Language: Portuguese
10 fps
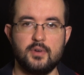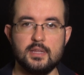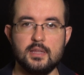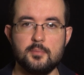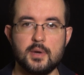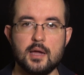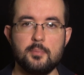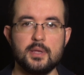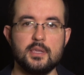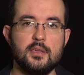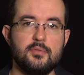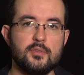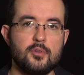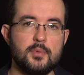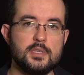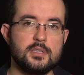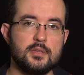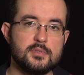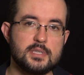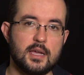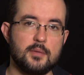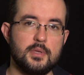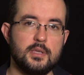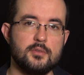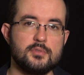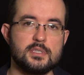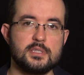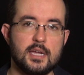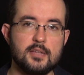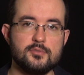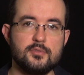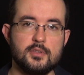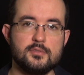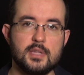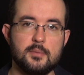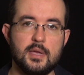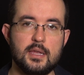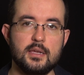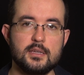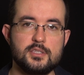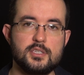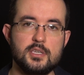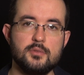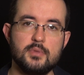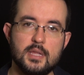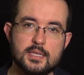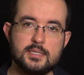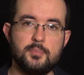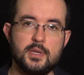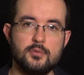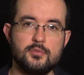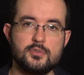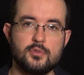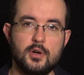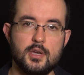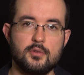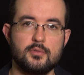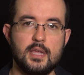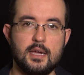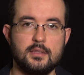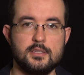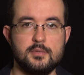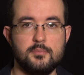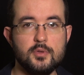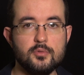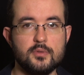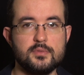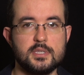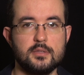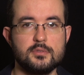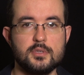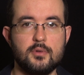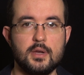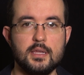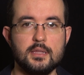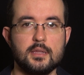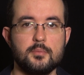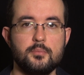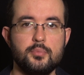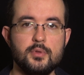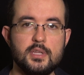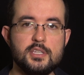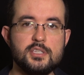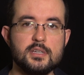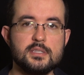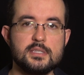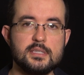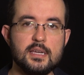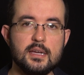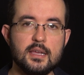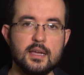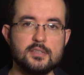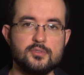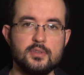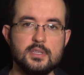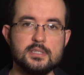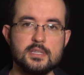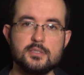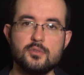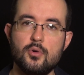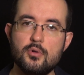Vale lembrar para quem eventualmente não sabe que os Estados Unidos da América tinham nesse período histórico, década de 1940, políticas segregacionistas